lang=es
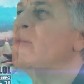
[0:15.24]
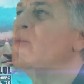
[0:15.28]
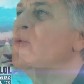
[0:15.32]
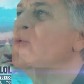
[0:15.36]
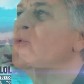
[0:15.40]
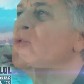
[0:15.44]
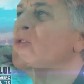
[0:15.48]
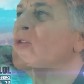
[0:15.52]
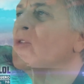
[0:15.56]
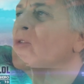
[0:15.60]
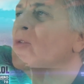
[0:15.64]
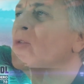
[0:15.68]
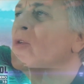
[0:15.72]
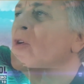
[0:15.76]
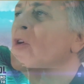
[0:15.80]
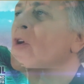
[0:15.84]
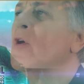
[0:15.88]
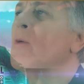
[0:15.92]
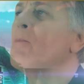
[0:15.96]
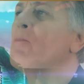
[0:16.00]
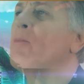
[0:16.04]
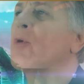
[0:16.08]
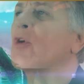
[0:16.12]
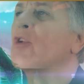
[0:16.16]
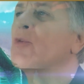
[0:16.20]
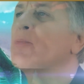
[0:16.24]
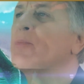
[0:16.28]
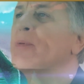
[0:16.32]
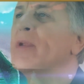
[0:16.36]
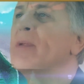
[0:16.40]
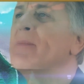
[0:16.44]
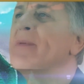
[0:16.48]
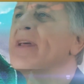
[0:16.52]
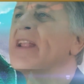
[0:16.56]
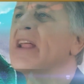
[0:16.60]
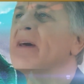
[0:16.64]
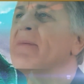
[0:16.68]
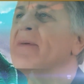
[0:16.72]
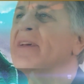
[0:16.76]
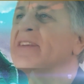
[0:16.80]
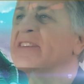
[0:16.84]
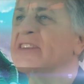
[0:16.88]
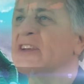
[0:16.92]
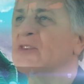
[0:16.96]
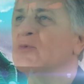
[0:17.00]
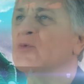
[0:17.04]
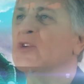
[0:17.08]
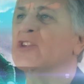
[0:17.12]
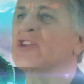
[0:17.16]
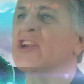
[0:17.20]
del mundo por primera vez
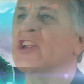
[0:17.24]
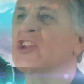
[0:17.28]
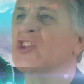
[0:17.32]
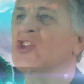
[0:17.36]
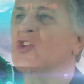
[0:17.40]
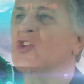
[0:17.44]
en nuestra